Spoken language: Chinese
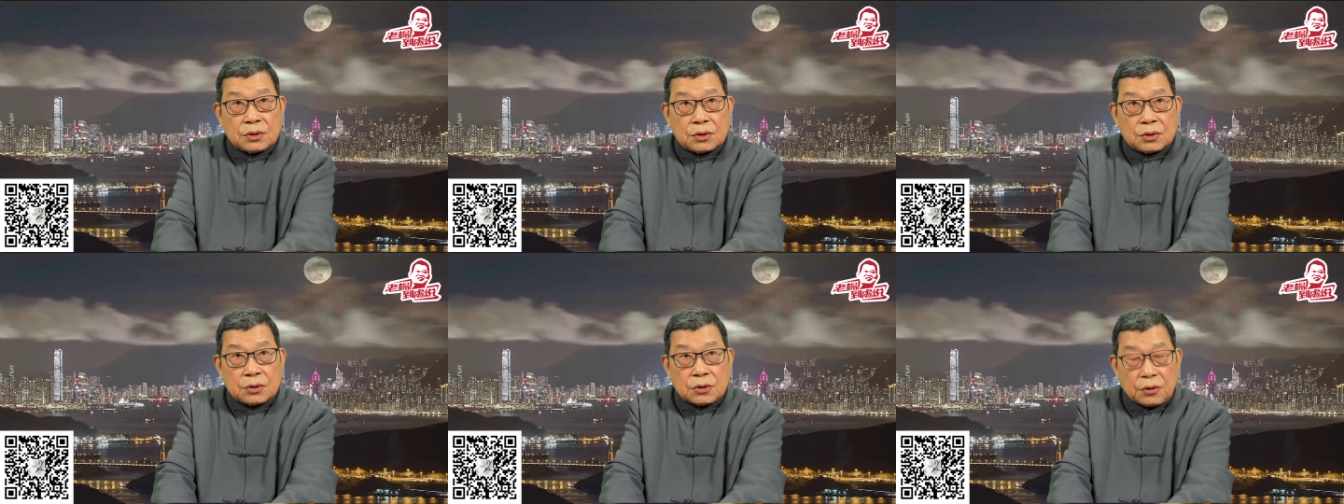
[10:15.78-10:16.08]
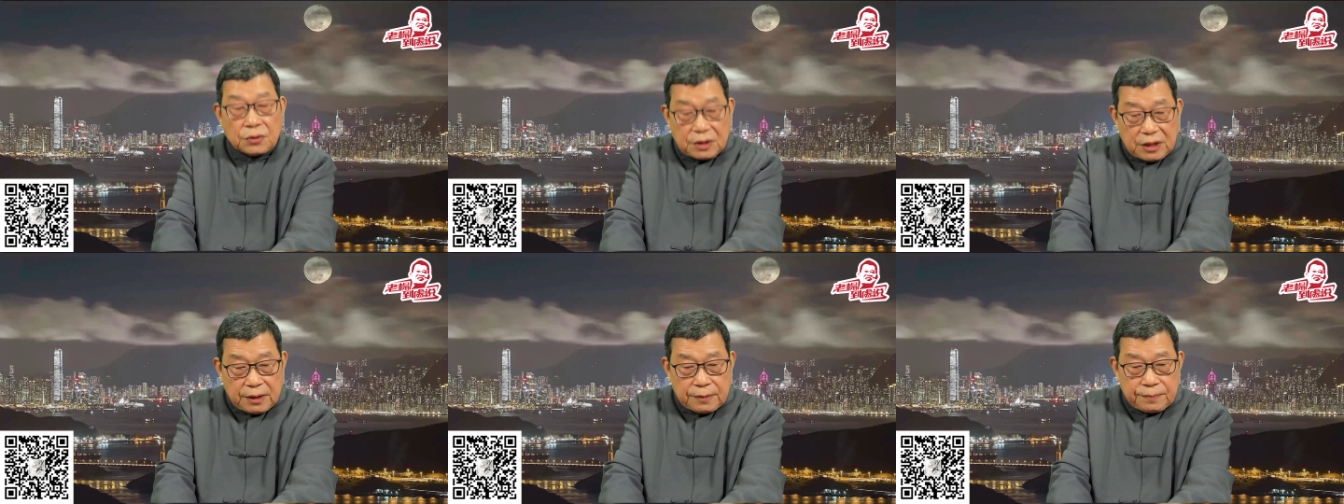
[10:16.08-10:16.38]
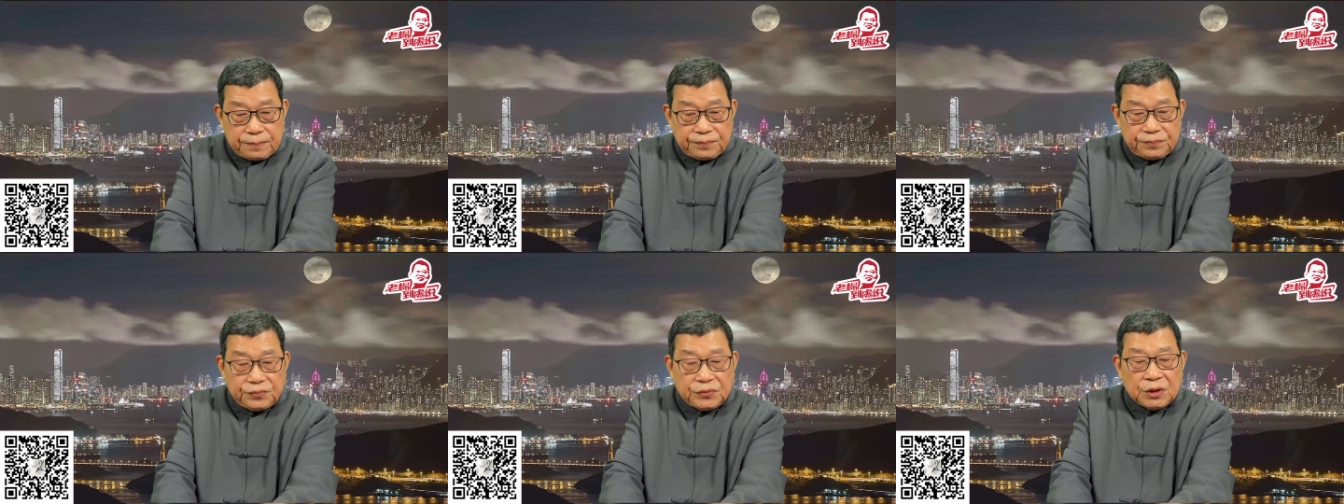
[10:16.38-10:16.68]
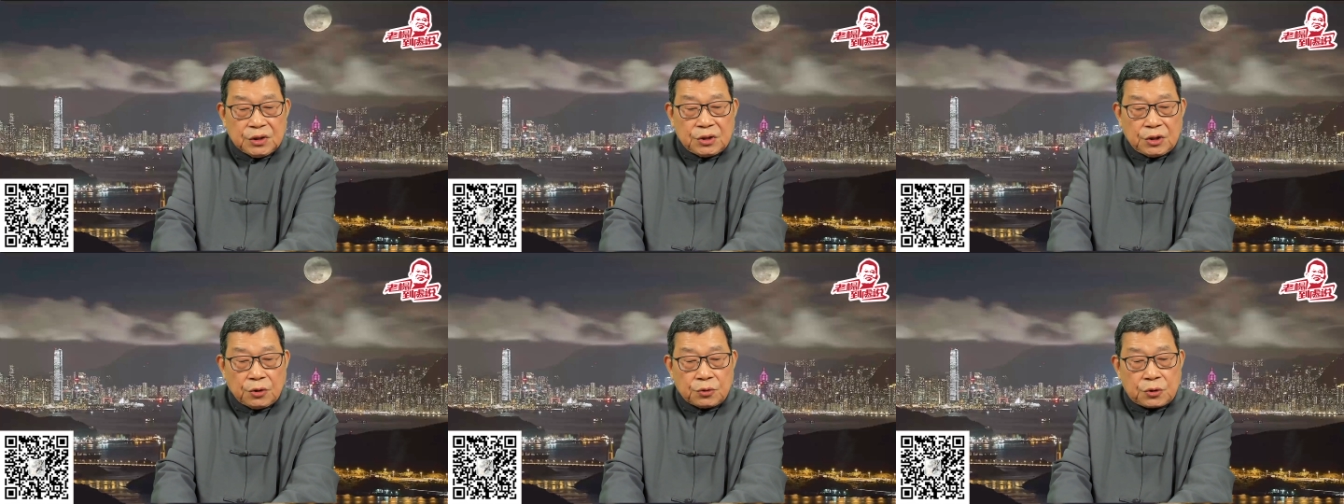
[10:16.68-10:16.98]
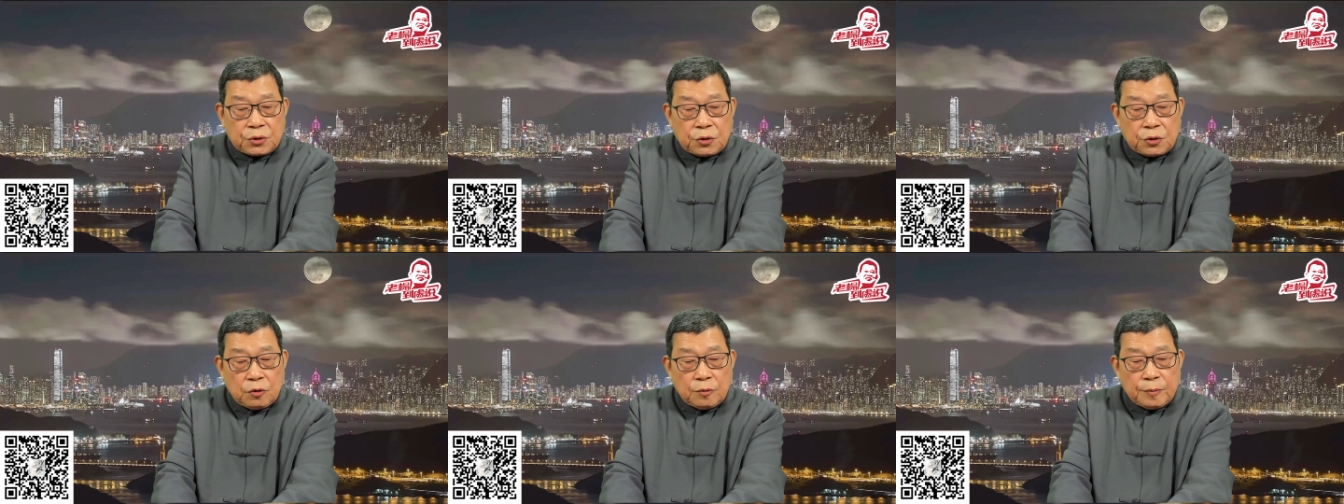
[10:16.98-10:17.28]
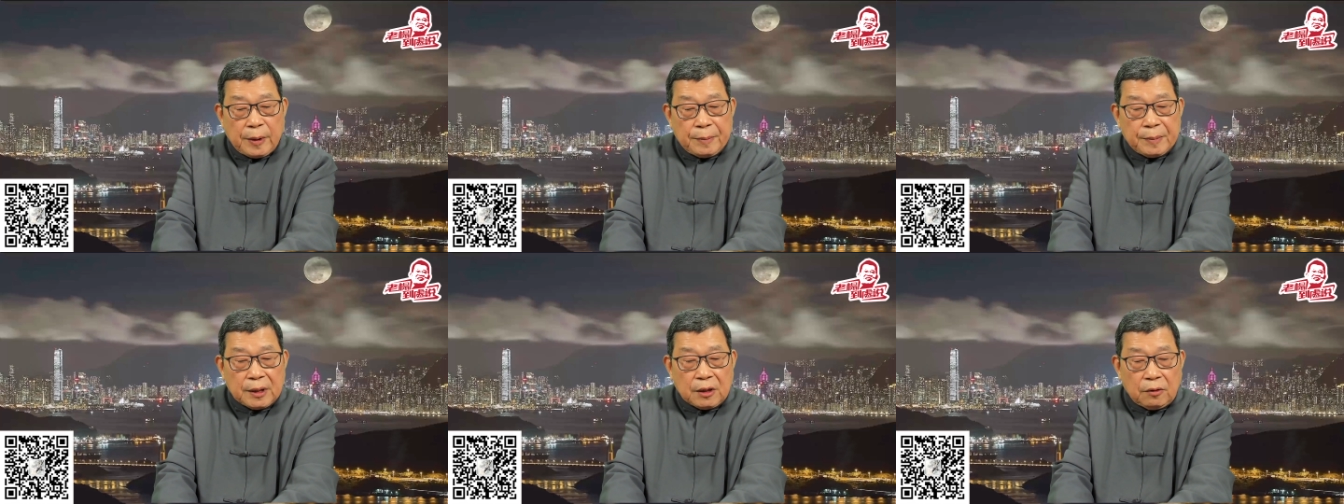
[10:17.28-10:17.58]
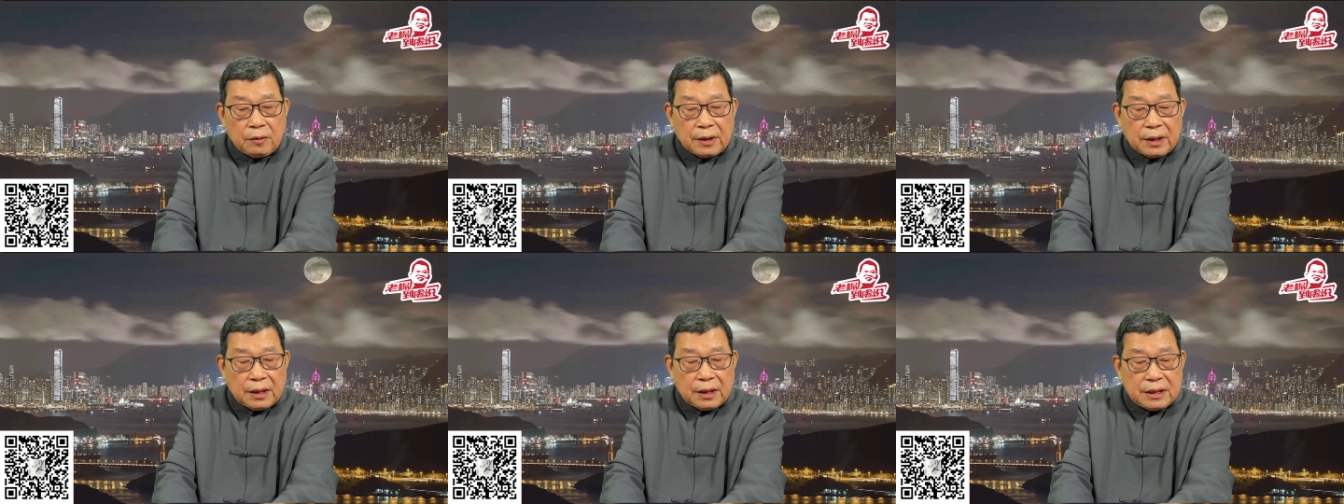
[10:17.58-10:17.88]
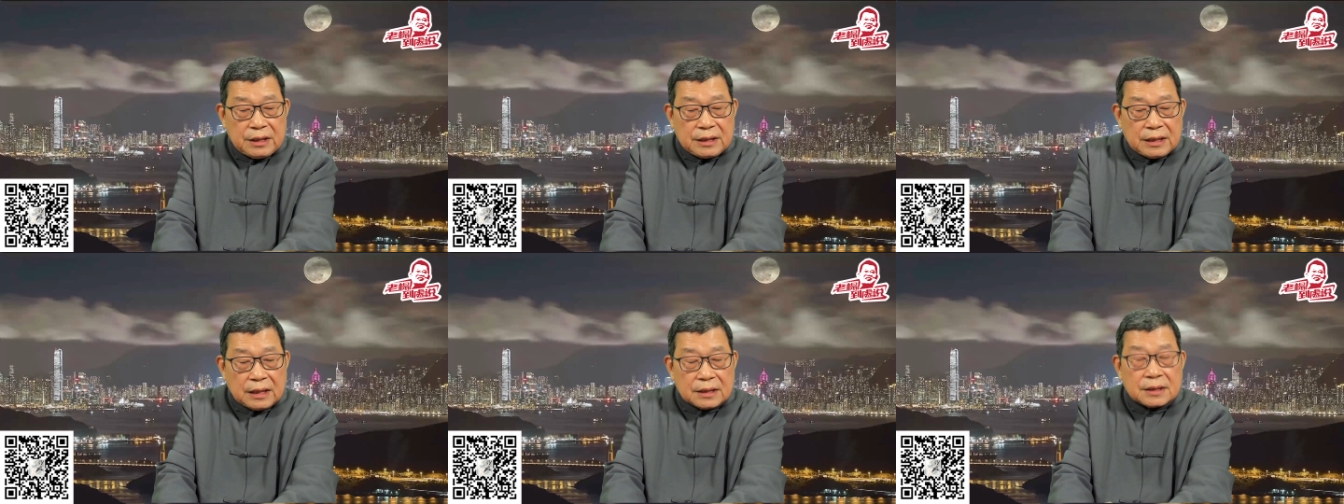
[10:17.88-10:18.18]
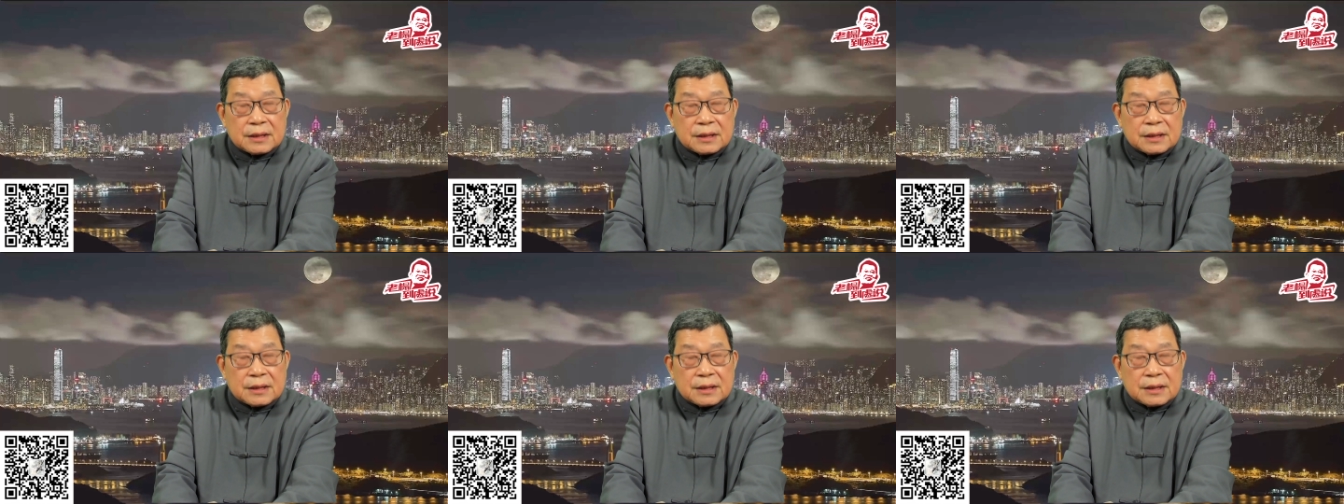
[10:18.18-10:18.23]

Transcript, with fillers: 重庆，有数百名工人和一家